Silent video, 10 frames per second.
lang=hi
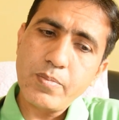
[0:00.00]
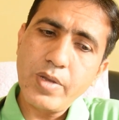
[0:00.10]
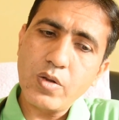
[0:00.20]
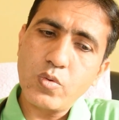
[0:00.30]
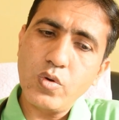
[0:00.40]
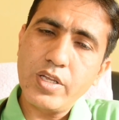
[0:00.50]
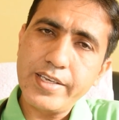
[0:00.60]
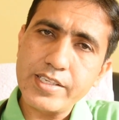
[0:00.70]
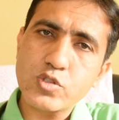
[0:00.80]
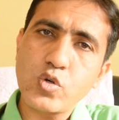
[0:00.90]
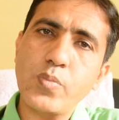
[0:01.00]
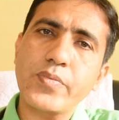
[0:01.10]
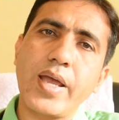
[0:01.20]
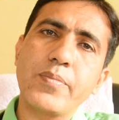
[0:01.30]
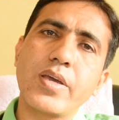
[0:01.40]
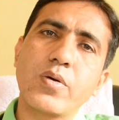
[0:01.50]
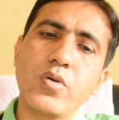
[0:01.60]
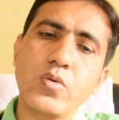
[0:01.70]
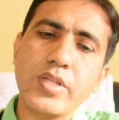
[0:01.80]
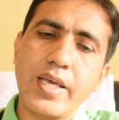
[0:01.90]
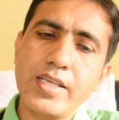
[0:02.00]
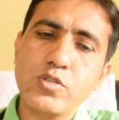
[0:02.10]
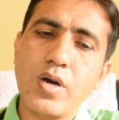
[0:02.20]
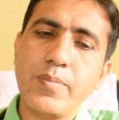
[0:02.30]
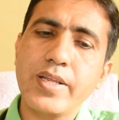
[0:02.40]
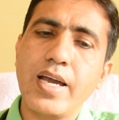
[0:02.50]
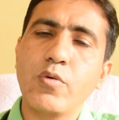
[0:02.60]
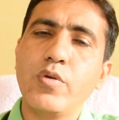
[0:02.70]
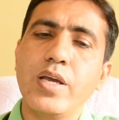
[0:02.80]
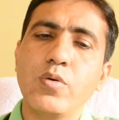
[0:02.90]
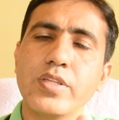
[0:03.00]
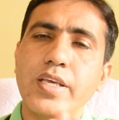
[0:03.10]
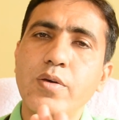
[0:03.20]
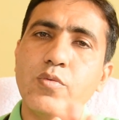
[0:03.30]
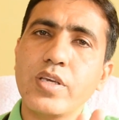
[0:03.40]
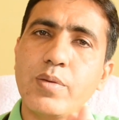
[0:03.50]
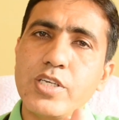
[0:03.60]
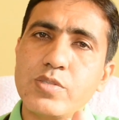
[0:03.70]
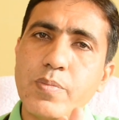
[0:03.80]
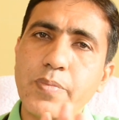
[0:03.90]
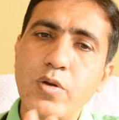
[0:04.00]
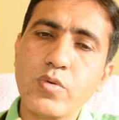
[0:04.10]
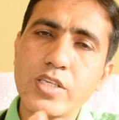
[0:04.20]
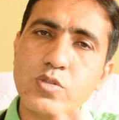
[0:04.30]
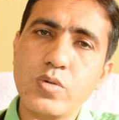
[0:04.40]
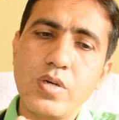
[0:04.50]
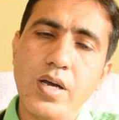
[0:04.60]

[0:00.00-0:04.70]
बिल्कुल ही सोप टाइप के कौन होते हैं जो अपनी अंगुलियां होती है उनके बीच में पैरों की जो